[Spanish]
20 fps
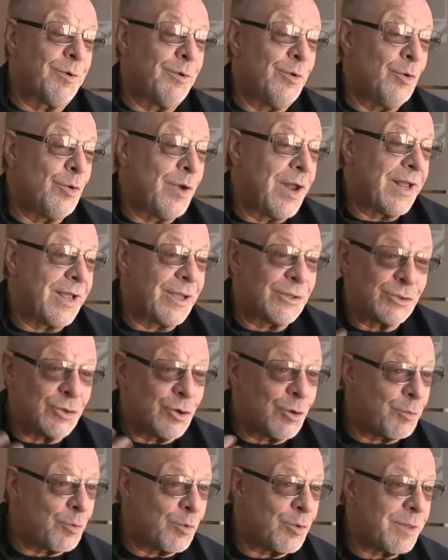lugares que yo
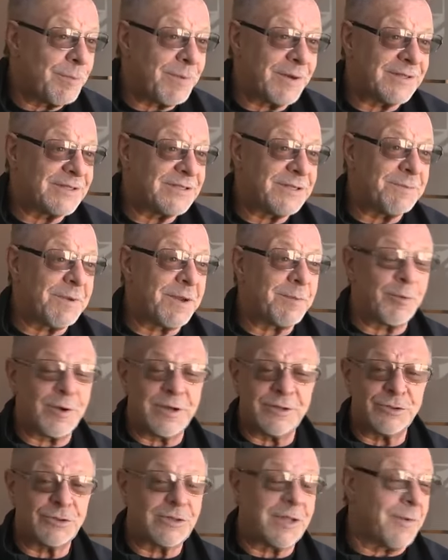no pude participar
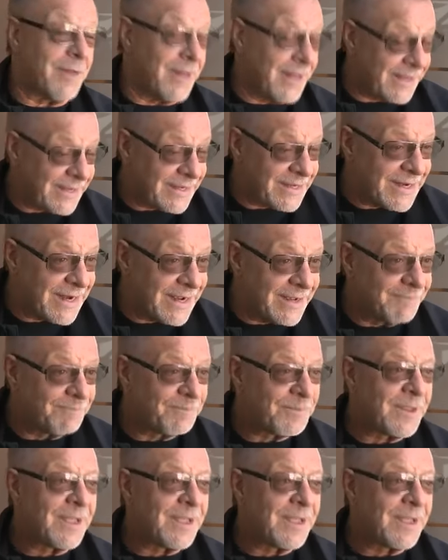porque yo estaba de gira.